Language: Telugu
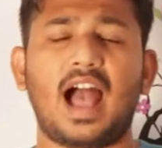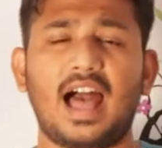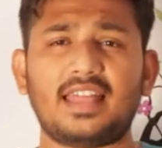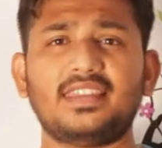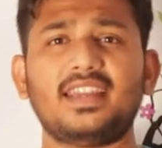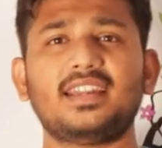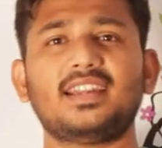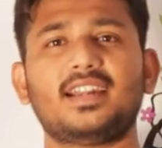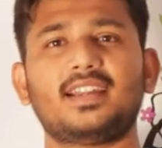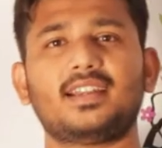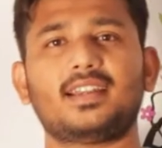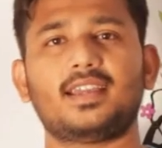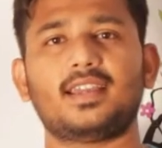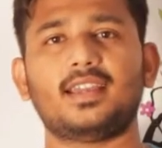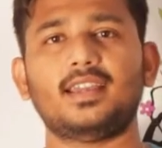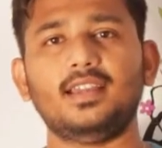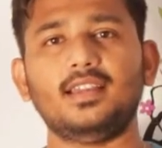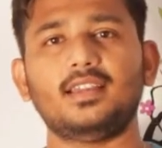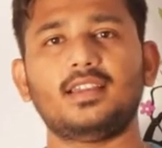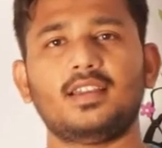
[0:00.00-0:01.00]
అదేంటంటే
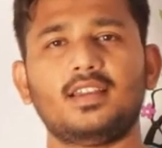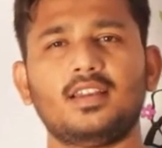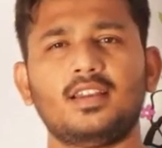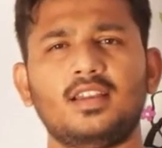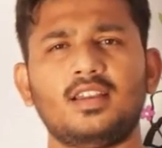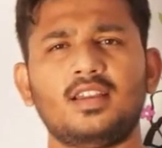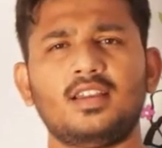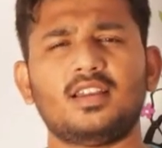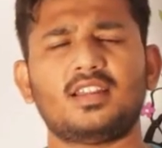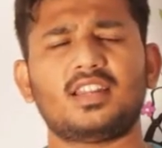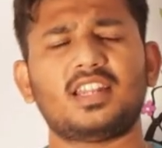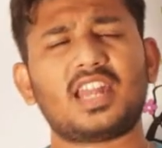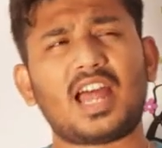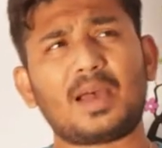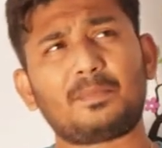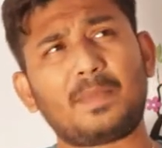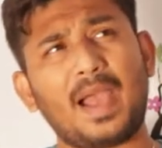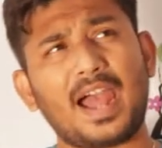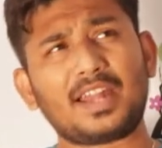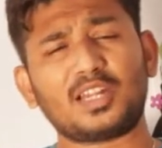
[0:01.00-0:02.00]
నేను ఆ
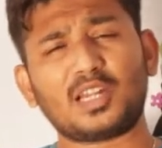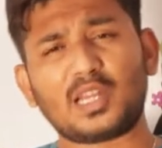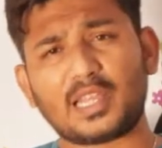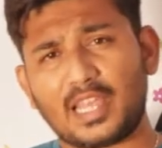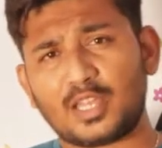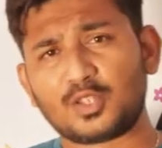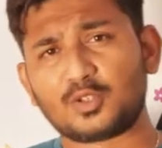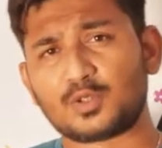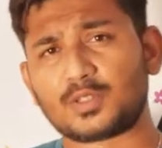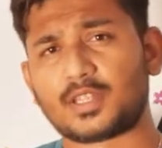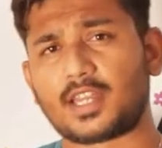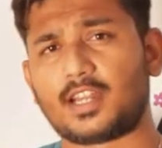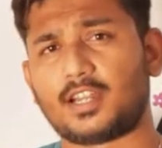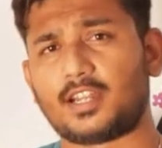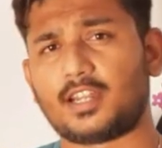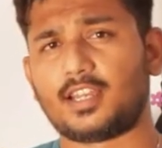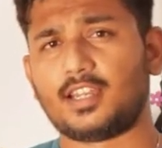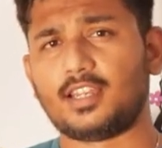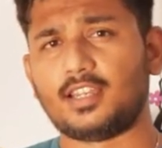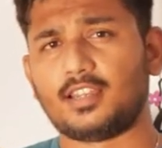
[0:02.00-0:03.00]
బ్యానర్లో ఏం
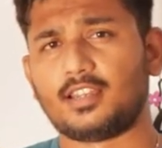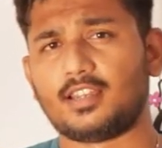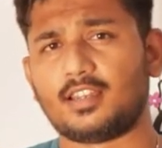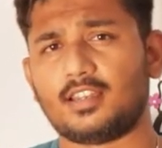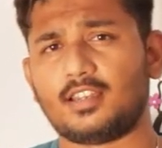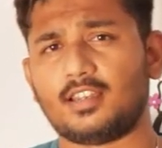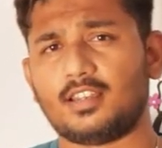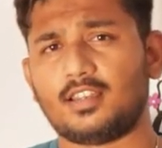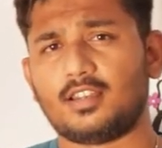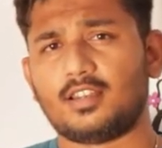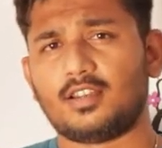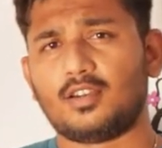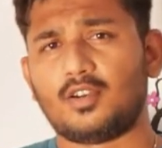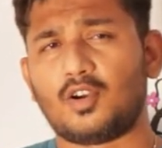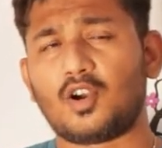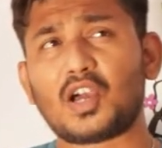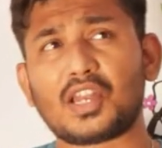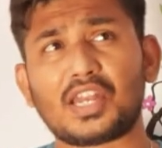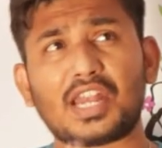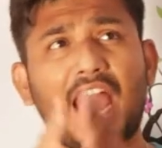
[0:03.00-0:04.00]
చూశానంటే
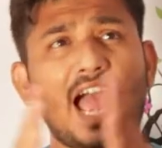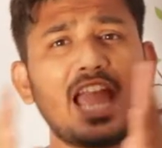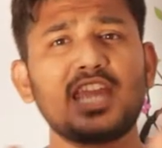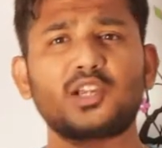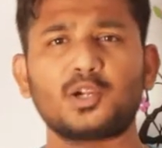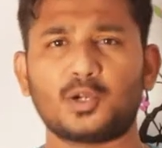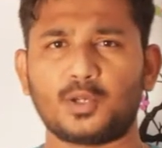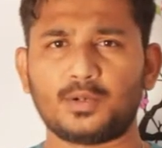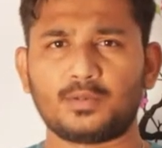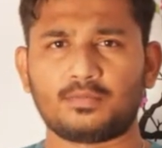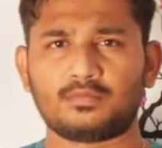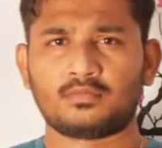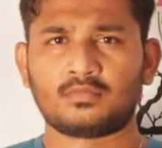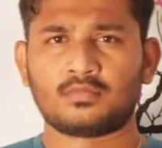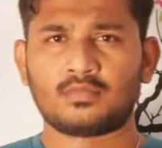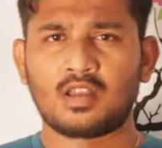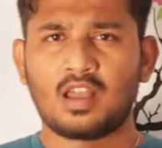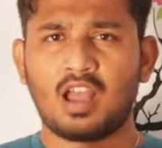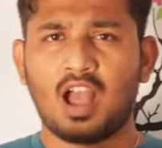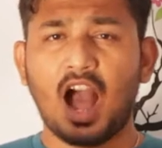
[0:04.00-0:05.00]
ఒక నాయకుడు
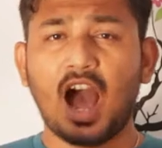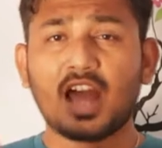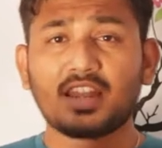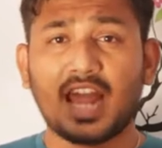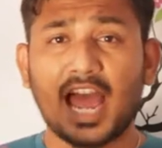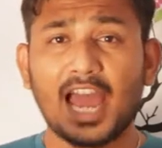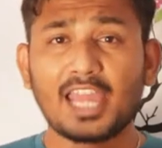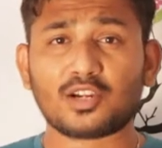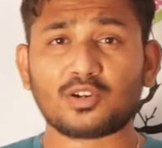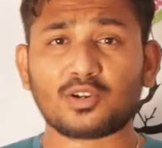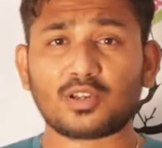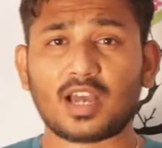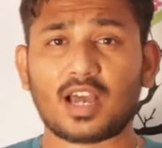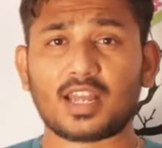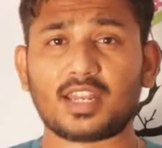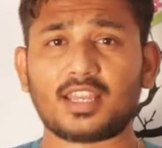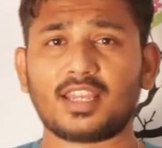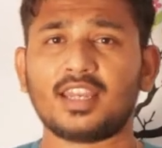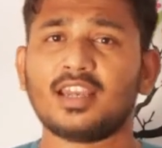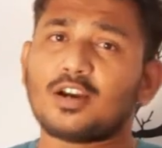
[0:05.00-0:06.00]
ఆ నాయకుడు
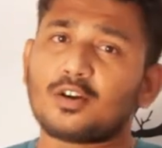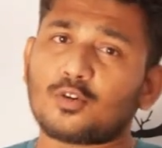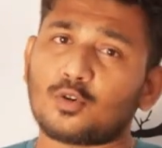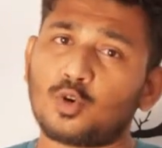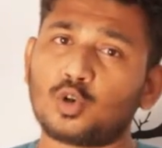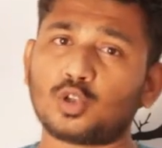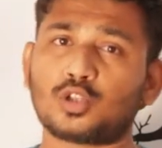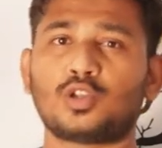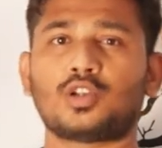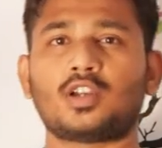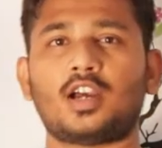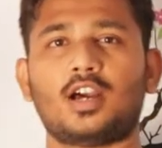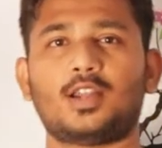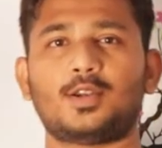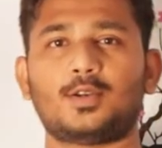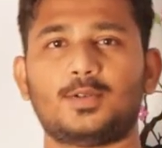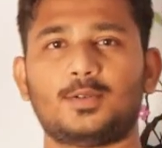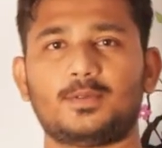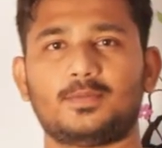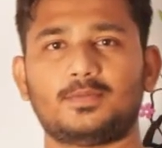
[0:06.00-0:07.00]
గారి కూతురు
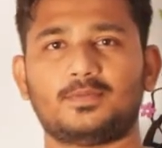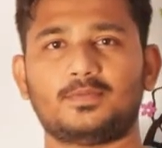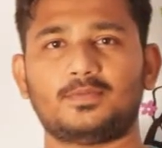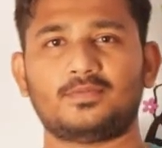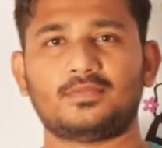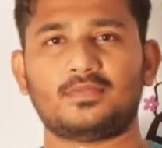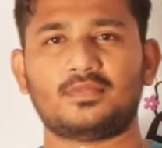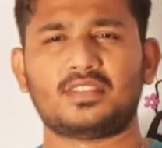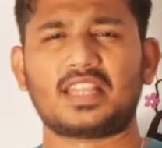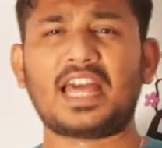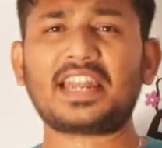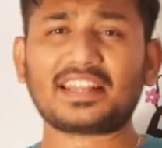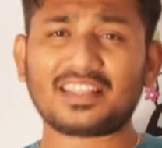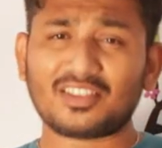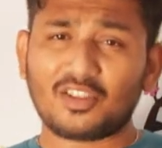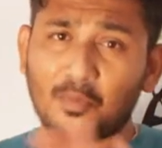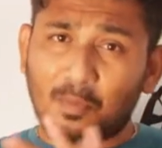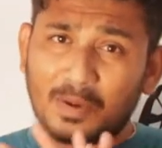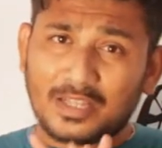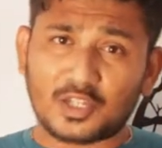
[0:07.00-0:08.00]
గారు దాని
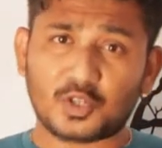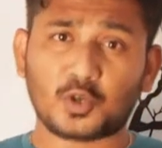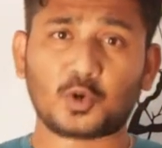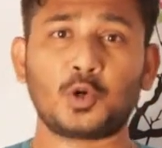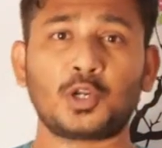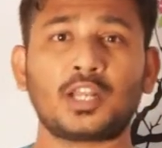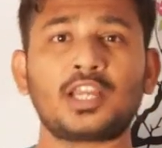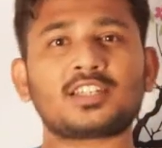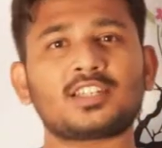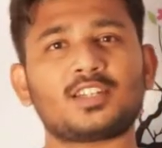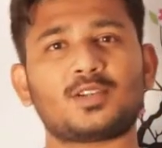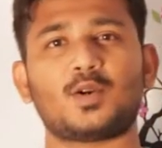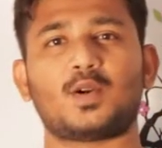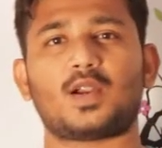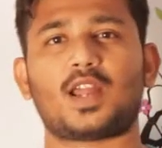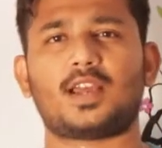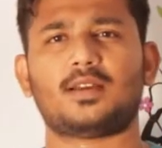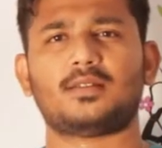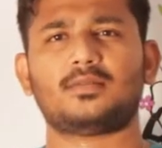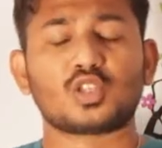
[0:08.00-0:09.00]
కింద మంచి కొటేషన్
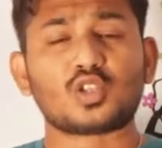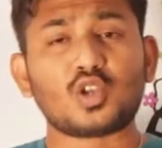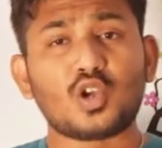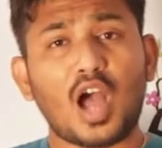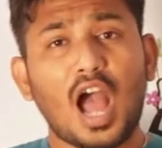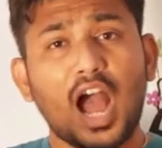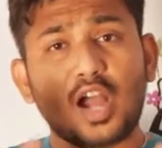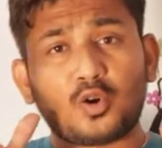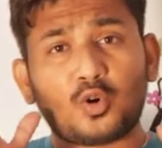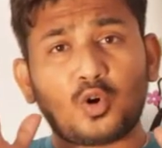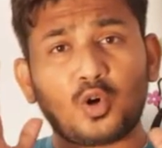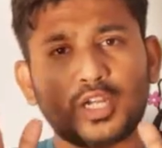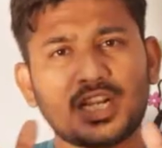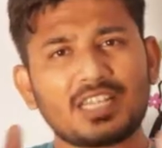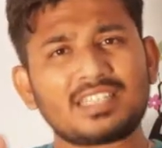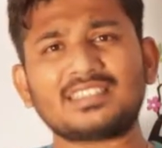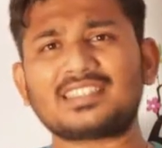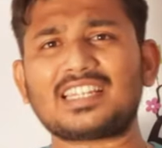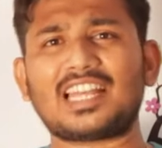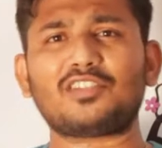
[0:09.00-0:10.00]
కూడా సో ఆ
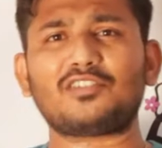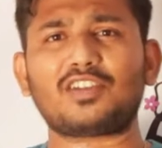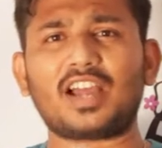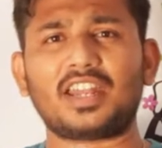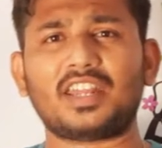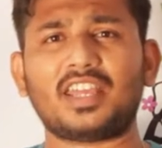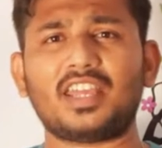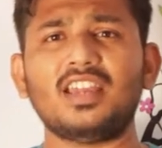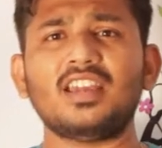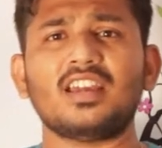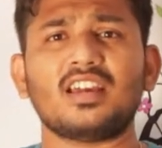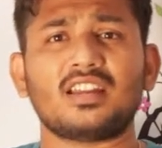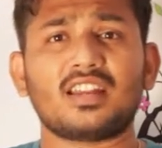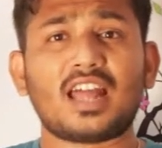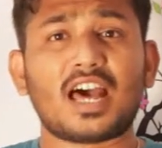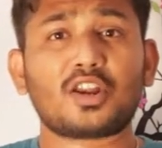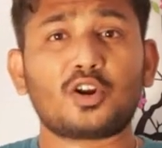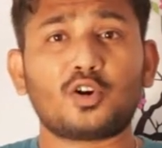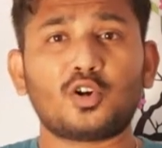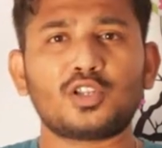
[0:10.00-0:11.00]
కొటేషన్ చదవగానే
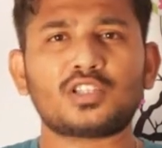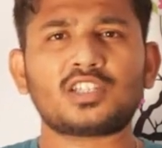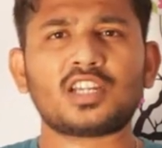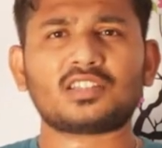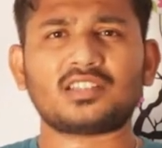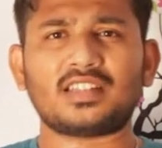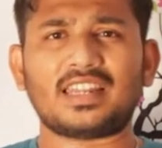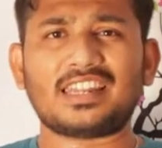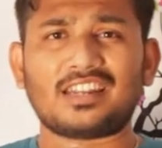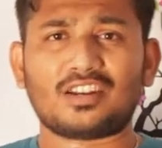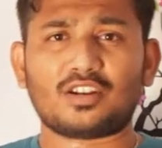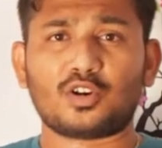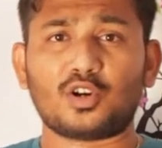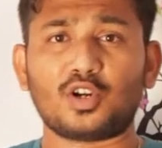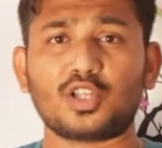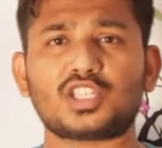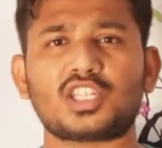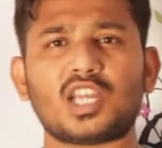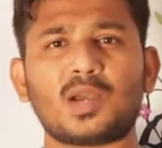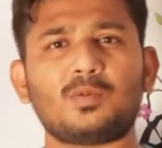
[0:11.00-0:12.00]
నా రెండు చేతులు నేను
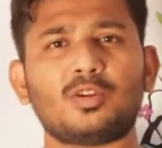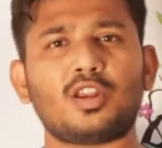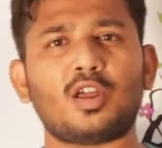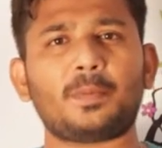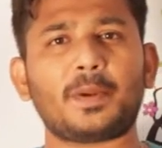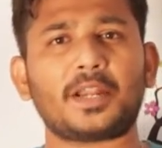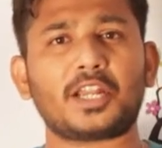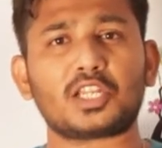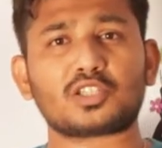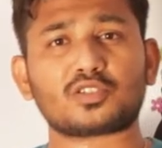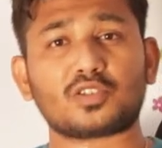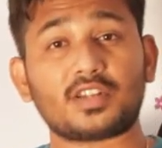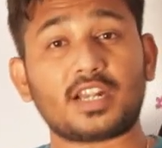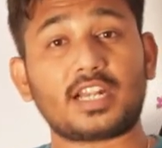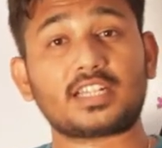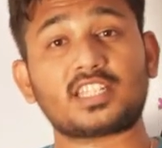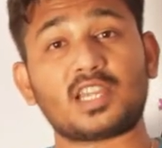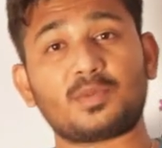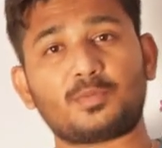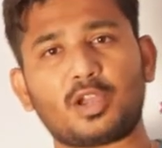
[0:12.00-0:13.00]
రెండు జేబుల్లో పెట్టేసుకొని
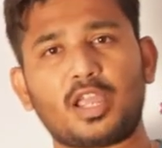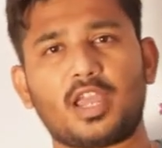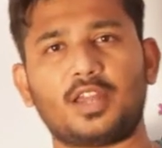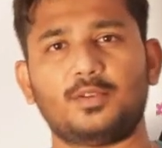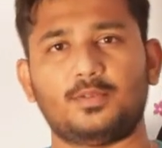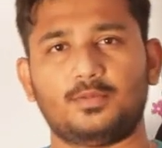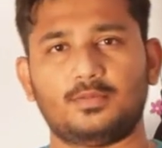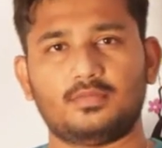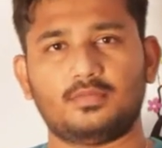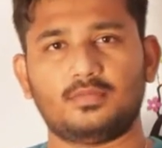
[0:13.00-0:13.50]
నడిచైపోయాను